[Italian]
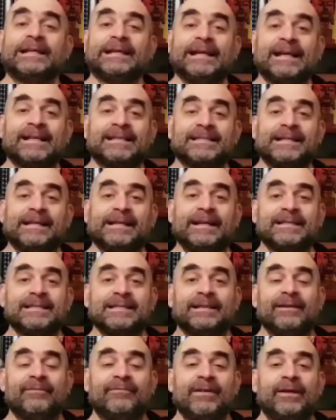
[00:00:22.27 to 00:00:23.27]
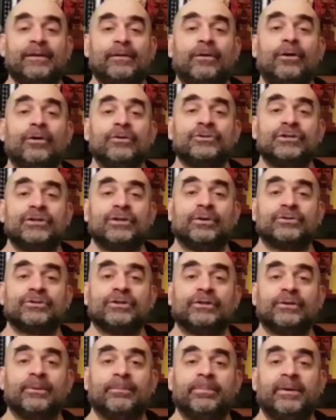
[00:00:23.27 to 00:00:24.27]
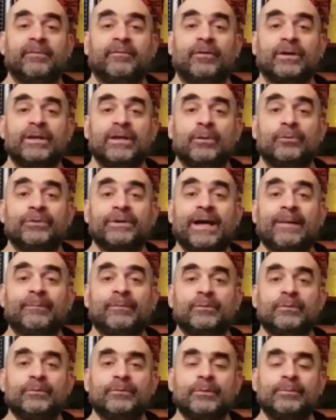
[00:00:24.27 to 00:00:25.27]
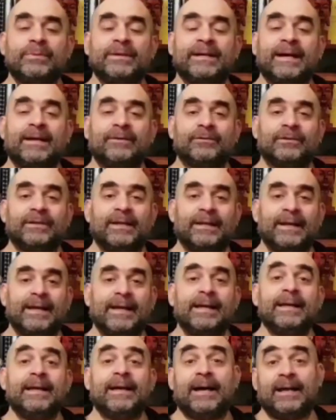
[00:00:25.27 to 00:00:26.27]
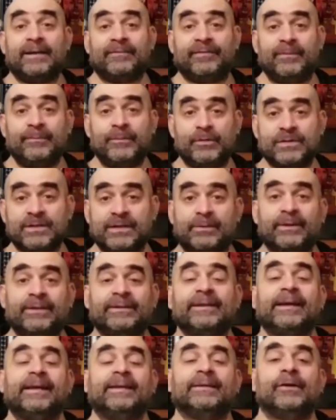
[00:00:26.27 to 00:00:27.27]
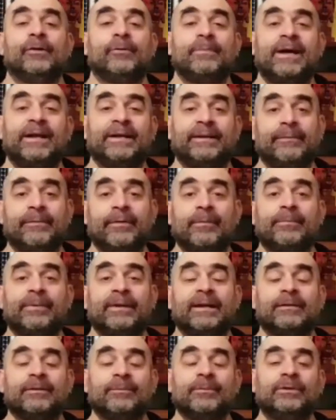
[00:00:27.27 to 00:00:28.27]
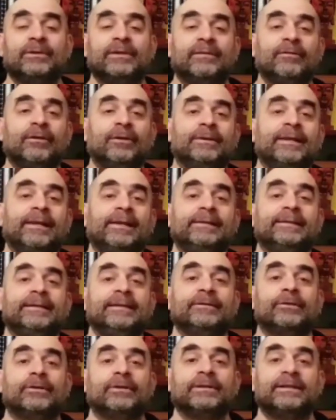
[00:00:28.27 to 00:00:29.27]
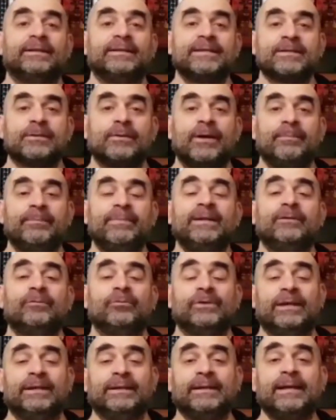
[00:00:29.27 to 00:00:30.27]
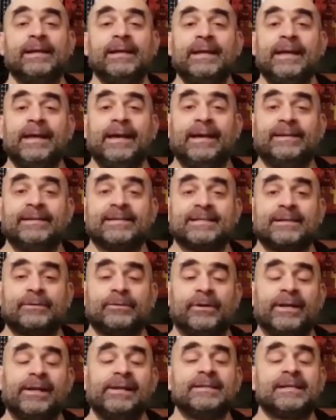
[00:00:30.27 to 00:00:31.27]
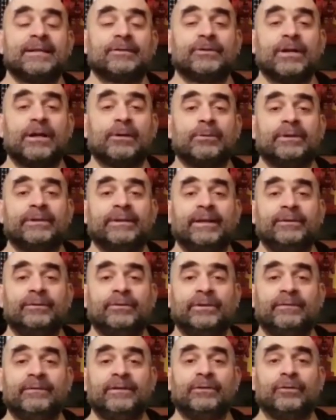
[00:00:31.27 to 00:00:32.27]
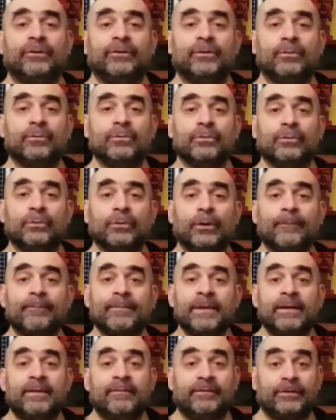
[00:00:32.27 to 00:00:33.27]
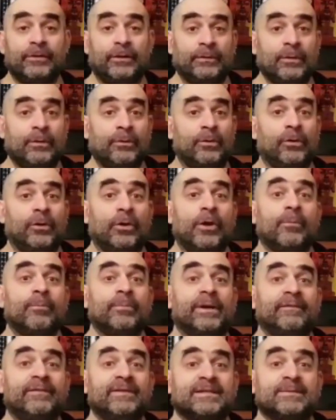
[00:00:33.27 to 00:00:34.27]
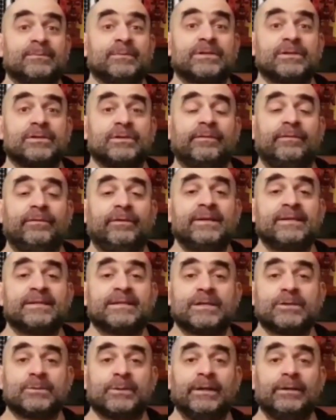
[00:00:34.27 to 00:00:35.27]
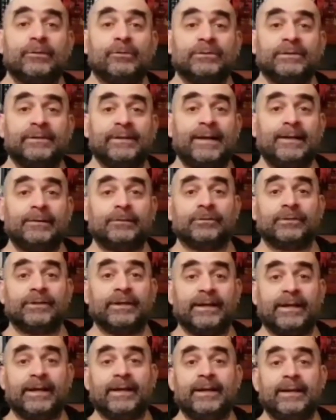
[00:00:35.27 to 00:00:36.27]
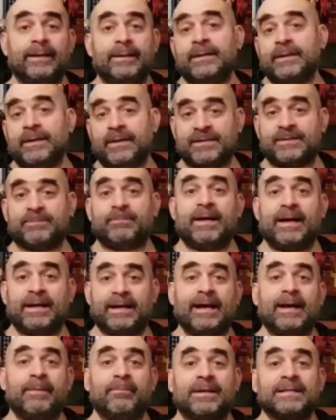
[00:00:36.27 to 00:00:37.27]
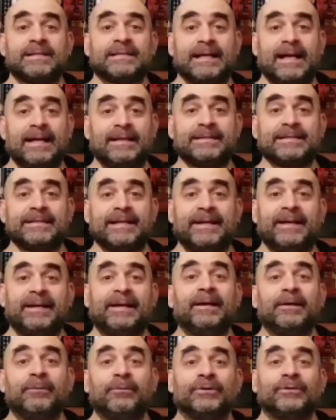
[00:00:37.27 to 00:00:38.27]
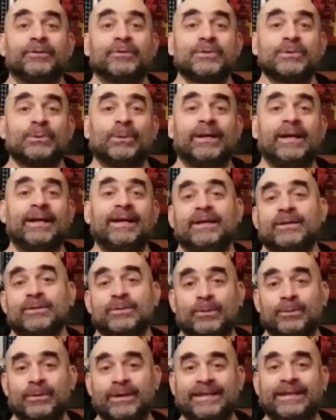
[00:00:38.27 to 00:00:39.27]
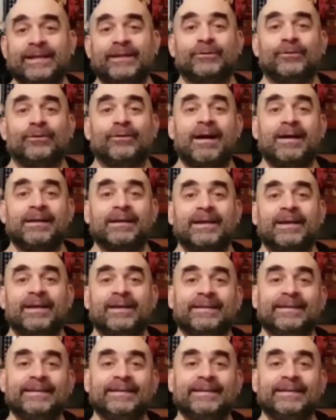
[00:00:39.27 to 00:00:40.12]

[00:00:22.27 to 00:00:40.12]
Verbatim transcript: Grazie, grazie davvero. Oggi ho scelto per voi un album pubblicato dalla Alpha Music, un'etichetta romana, ne abbiamo parlato molte volte, il titolo del disco è Between ed è stato realizzato dal quartetto di Vittorio Cuculo. Vittorio Cuculo è un bravissimo sassofonista, suona il contralto, direi che spacca abbastanza quando suona e il suo quartetto anche.